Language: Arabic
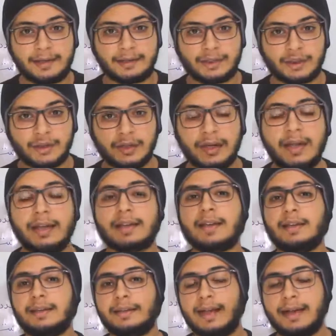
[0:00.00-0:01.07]
هاد الشيء
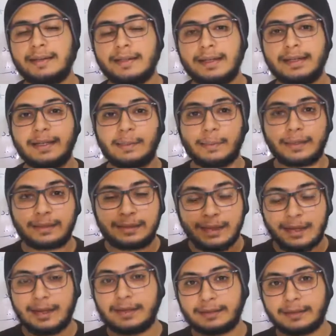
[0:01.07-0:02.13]
كيعني ان الليميت
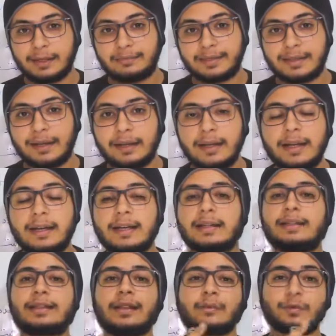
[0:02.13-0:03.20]
ديالها عند خمسة
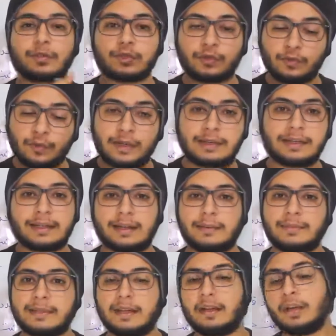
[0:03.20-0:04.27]
كتساوي الصوره ديال
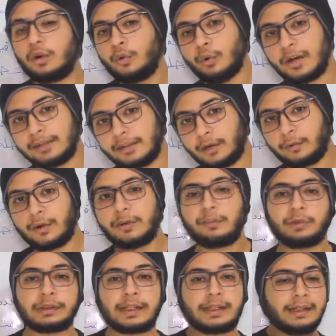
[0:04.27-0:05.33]
خمسة وهذا هو
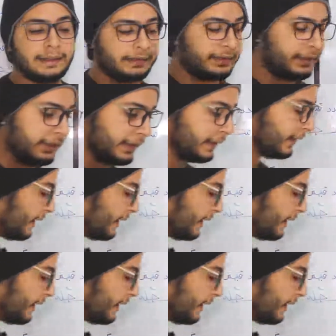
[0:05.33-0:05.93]
المنطلق ديالنا